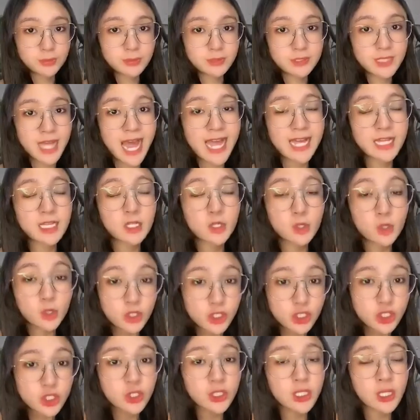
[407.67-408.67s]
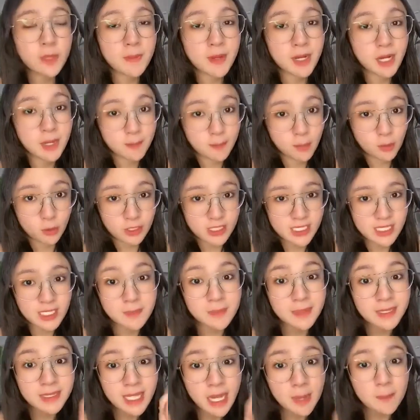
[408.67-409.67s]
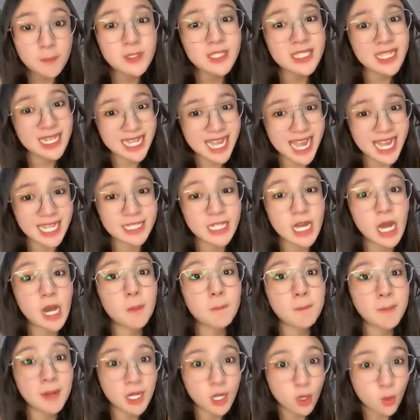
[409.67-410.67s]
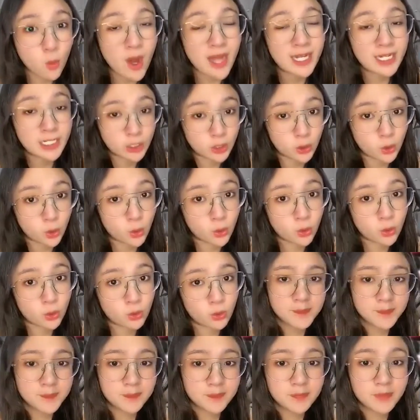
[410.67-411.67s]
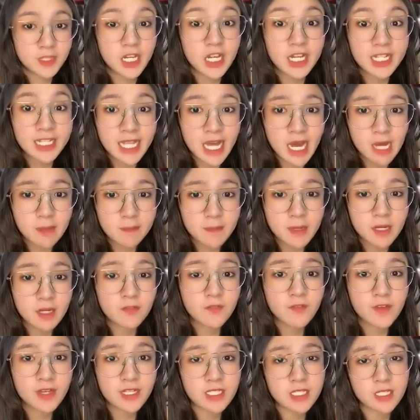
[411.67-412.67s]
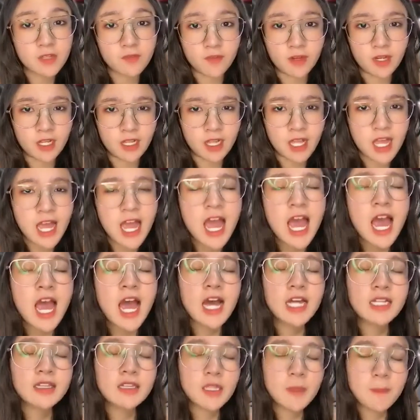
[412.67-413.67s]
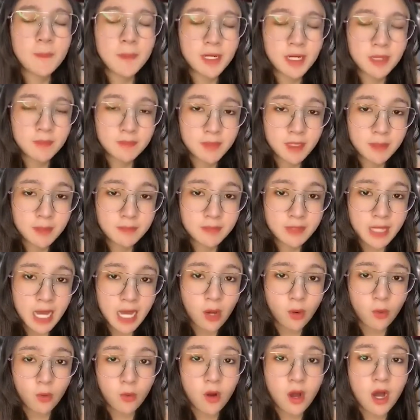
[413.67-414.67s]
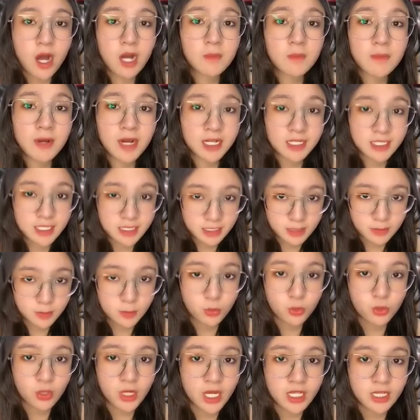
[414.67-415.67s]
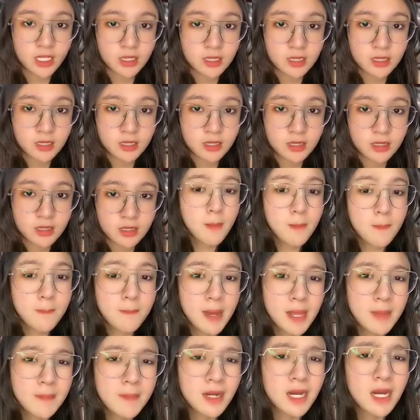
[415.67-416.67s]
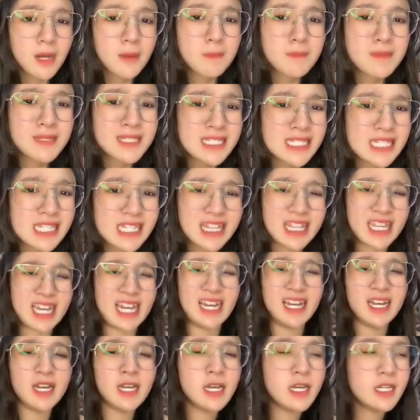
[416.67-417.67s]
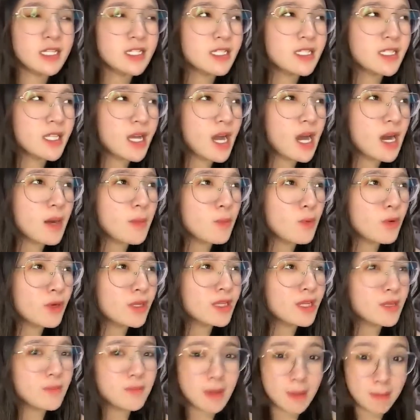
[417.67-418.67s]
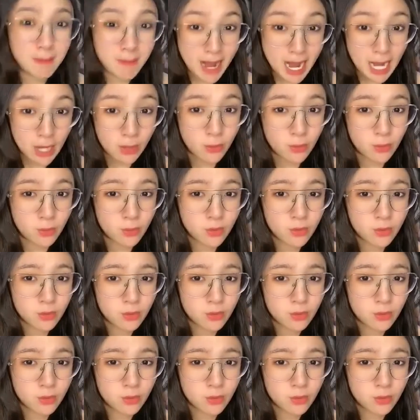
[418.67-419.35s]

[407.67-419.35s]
Dahil gusto ng mga boss na matapos agad ang paggawa nito. Naganap ang festival at naparamdam daw ang mga natabunan. May mga bisita na nakaamoy ng mabaho.